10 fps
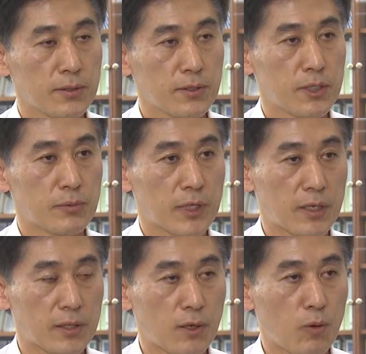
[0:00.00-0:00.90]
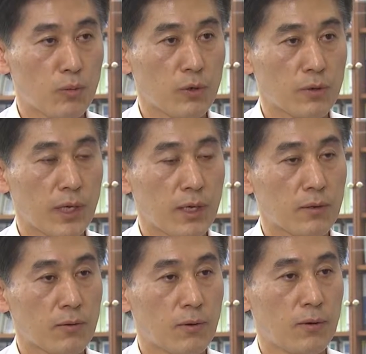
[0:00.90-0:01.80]
그 기업들한테 홍보를
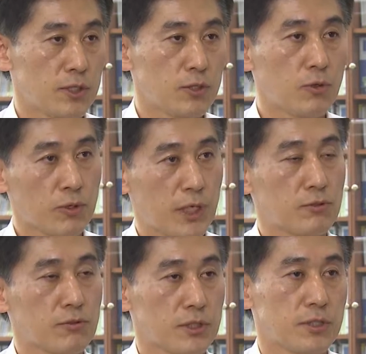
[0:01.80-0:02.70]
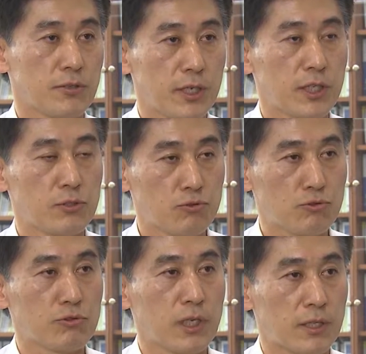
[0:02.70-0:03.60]
하고 지도를 해주는 것이 굉장히
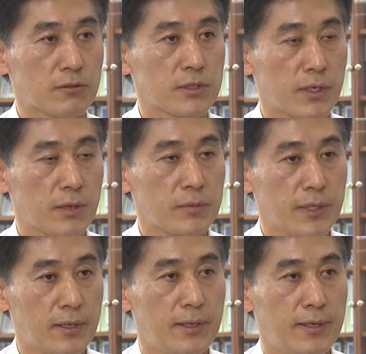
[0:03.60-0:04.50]
중요하다고 생각합니다.